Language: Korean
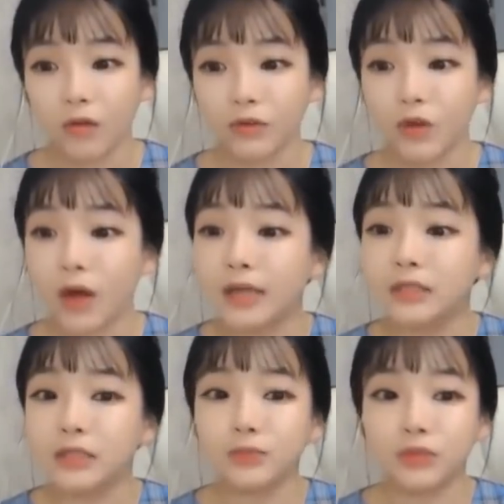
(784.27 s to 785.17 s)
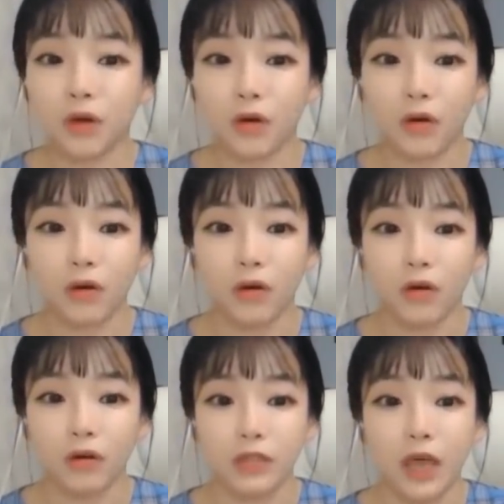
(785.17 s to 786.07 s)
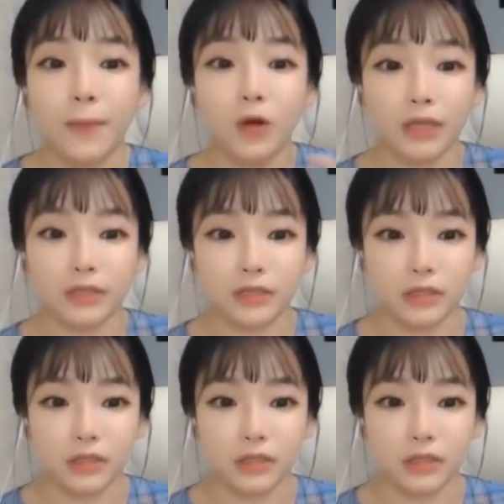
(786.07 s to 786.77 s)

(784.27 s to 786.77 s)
열한 시부터 새벽까지